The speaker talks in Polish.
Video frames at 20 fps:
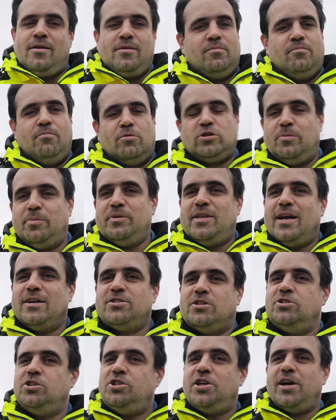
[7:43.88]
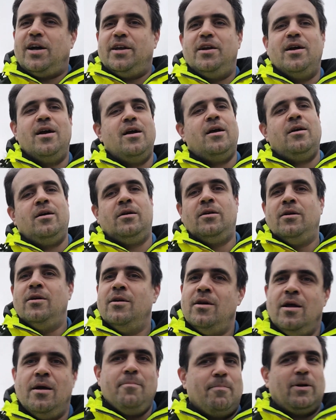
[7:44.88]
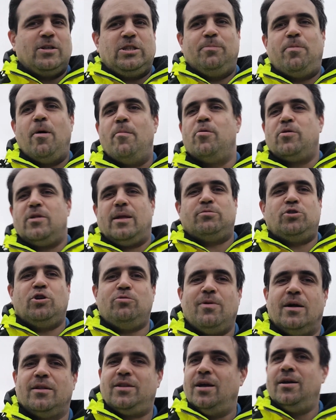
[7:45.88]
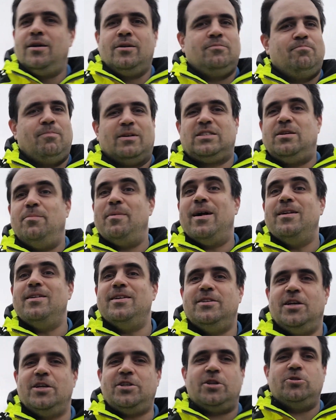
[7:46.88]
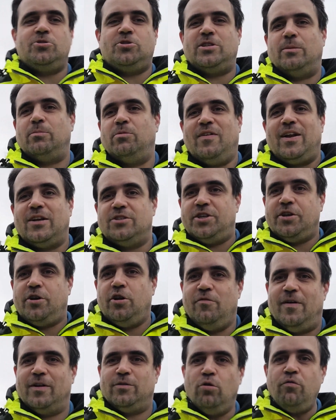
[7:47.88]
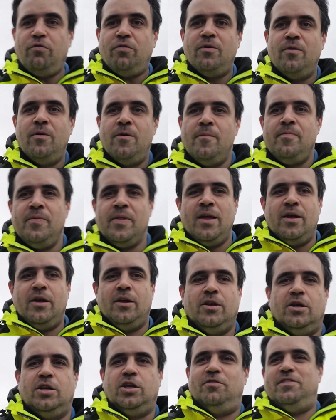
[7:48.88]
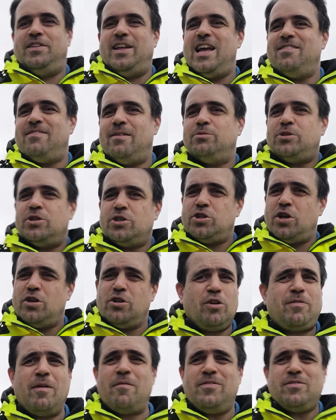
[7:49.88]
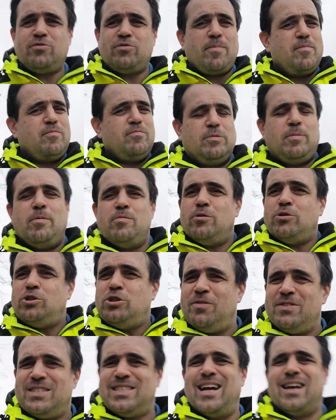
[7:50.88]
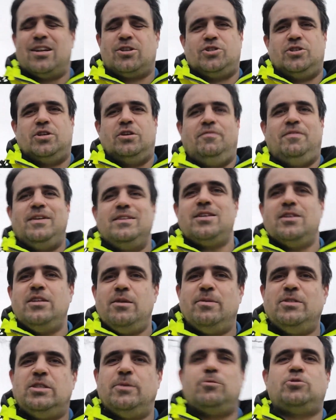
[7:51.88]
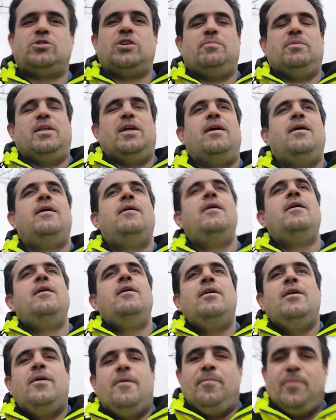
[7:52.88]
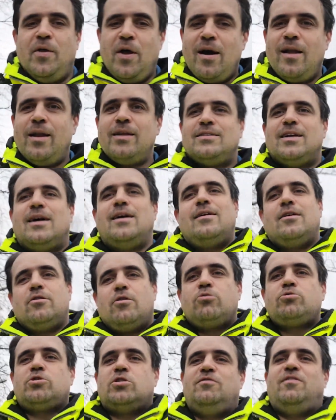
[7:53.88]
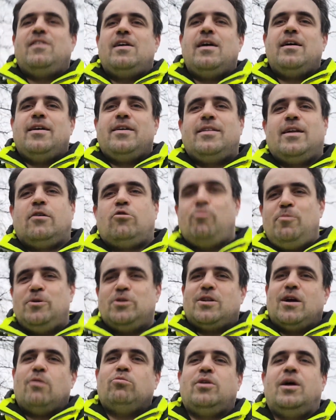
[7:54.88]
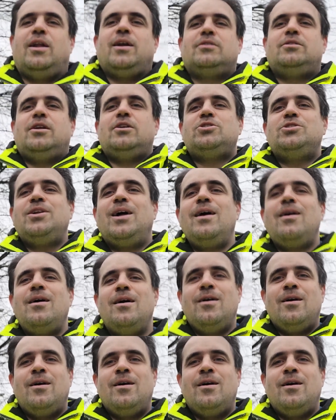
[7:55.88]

może być tak, że dzisiaj macie pobór na przykład maksymalnie 10 czy 12 kW i wydaje Wam się, że to Wam w zupełności wystarczy, więcej nie będzie potrzebne. No ale za rok czy dwa jednak kupicie to auto elektryczne,